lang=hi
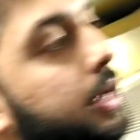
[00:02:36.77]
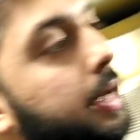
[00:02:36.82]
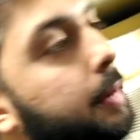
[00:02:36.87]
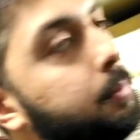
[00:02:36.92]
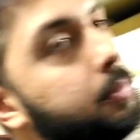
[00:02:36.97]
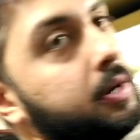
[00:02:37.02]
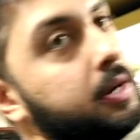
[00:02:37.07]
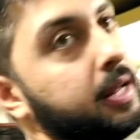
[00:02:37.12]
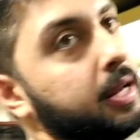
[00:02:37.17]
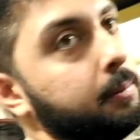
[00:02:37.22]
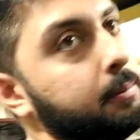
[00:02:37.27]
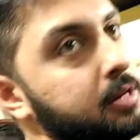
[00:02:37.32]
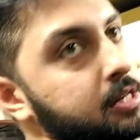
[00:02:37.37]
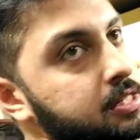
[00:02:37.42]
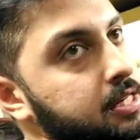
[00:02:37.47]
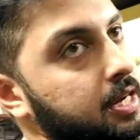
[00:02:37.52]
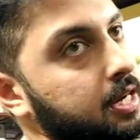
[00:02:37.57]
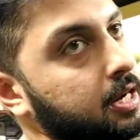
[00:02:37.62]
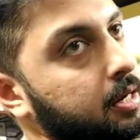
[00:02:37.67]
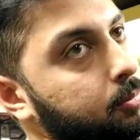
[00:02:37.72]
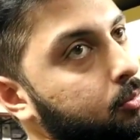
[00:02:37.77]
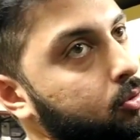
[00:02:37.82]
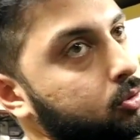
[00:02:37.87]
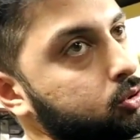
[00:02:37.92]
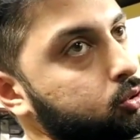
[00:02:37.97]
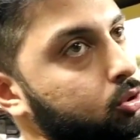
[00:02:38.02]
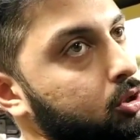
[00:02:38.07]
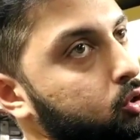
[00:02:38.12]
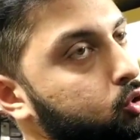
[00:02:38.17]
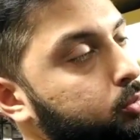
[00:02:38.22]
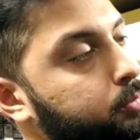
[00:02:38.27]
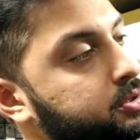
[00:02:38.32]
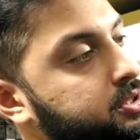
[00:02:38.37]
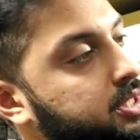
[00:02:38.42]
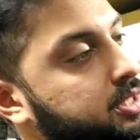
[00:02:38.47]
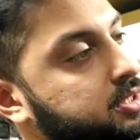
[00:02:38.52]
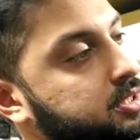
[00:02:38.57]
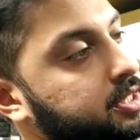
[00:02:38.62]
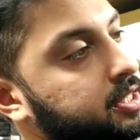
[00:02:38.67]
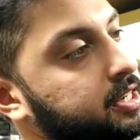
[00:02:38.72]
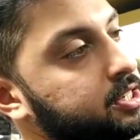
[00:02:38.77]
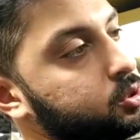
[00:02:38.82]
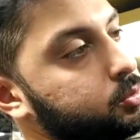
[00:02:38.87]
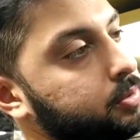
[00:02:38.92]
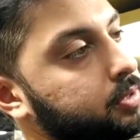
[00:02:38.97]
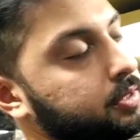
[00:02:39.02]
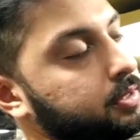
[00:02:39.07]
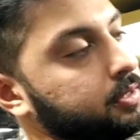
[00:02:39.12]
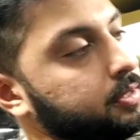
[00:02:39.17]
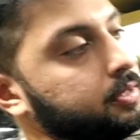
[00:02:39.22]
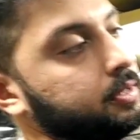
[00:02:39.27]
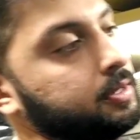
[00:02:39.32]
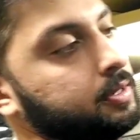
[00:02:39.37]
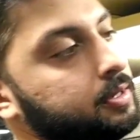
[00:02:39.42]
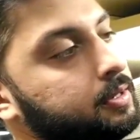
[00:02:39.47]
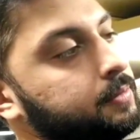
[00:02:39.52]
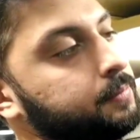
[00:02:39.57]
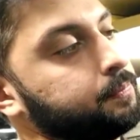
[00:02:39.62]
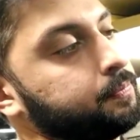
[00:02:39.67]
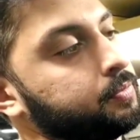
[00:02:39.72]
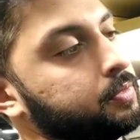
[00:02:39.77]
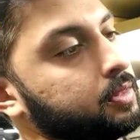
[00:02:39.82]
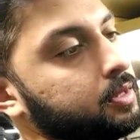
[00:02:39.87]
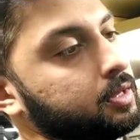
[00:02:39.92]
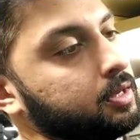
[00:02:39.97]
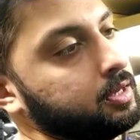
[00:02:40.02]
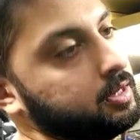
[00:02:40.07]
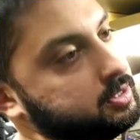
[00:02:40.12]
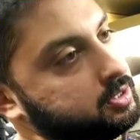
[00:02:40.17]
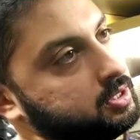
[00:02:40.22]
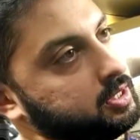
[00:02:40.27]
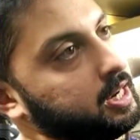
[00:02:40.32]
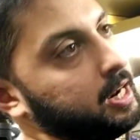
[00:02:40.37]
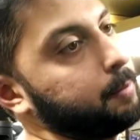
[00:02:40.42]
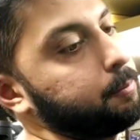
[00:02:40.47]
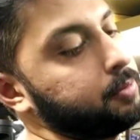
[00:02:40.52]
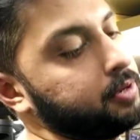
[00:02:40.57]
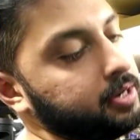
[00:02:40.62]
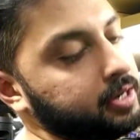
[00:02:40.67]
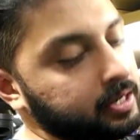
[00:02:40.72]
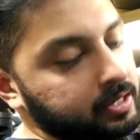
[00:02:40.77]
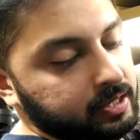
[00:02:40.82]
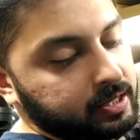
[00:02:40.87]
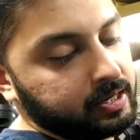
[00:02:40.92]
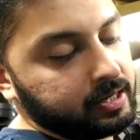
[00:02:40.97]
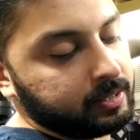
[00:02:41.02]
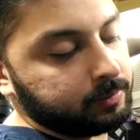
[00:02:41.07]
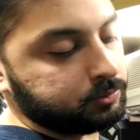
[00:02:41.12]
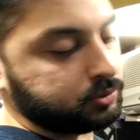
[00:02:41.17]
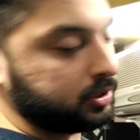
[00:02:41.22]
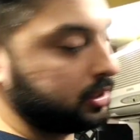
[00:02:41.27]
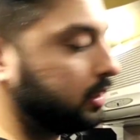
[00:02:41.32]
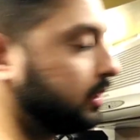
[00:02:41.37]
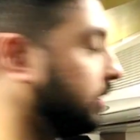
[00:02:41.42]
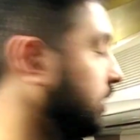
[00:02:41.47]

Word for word: एम टी टेन मिल जाएगा आपको सोलह सौ पचास की रेंज में एम टी टेन हाँ जी एम टी टेन के नाम से